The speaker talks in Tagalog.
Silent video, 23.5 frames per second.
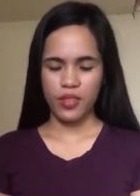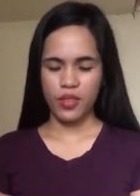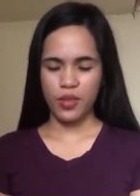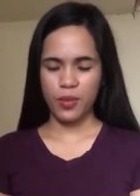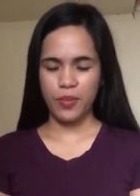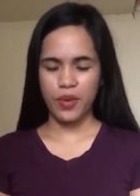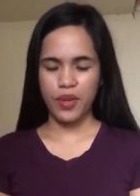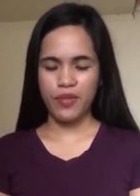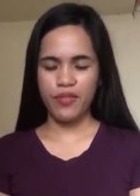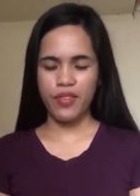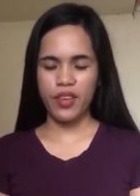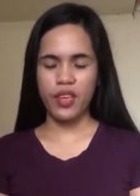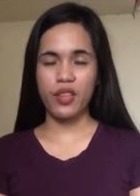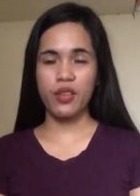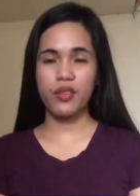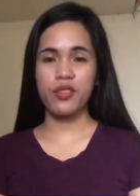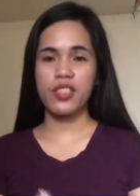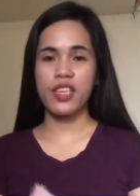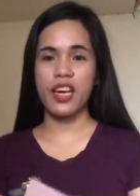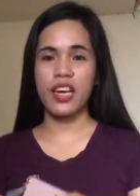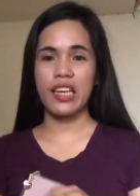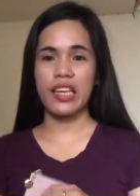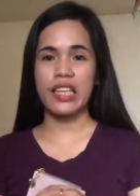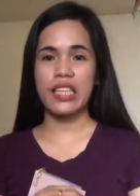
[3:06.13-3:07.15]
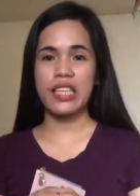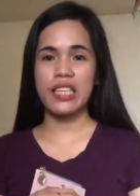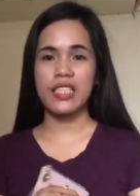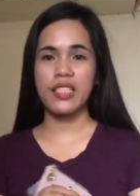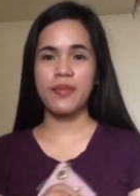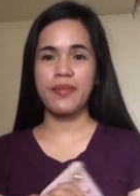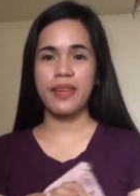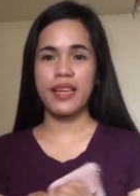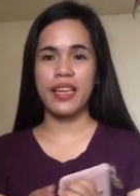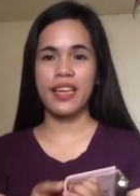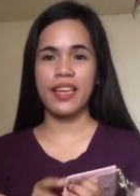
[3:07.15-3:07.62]
So, perfect ito sa akin
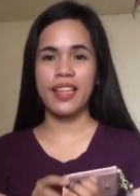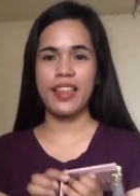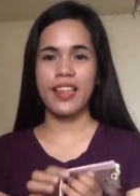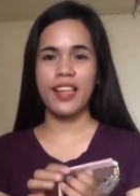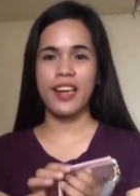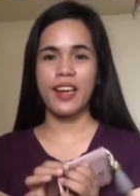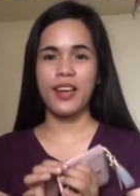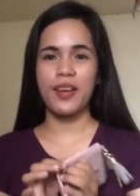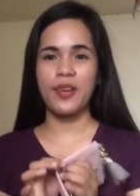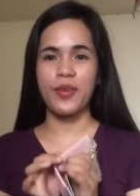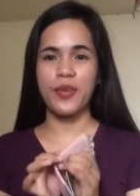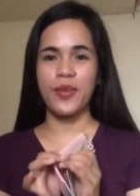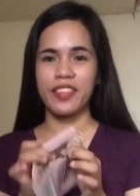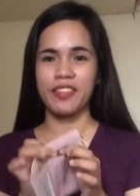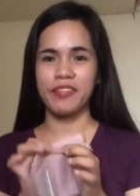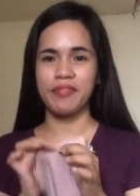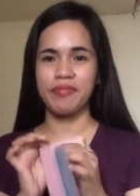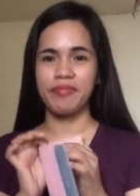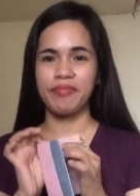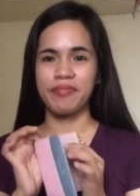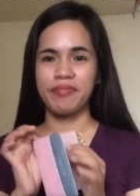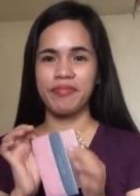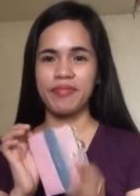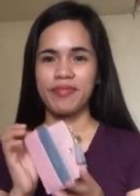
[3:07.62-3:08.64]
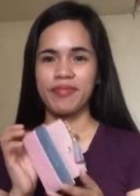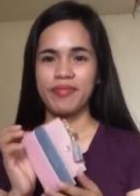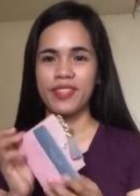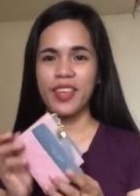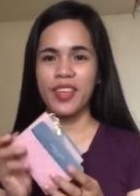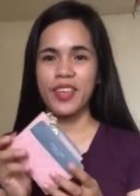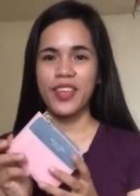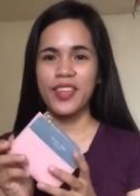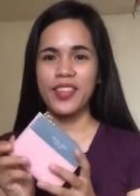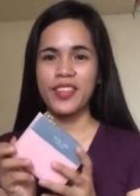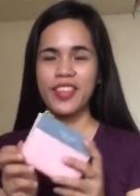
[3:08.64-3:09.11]
kasi maliit lang ako.
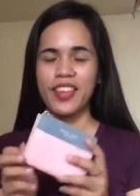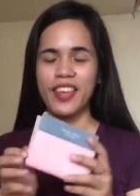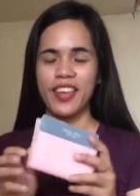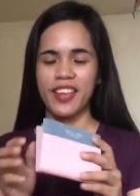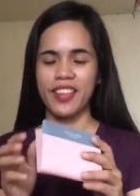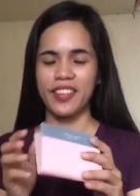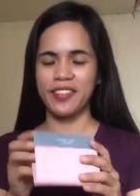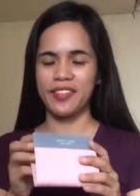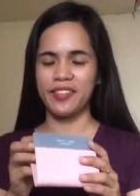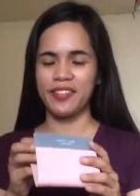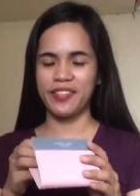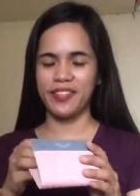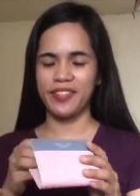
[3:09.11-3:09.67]
Ang cute niya.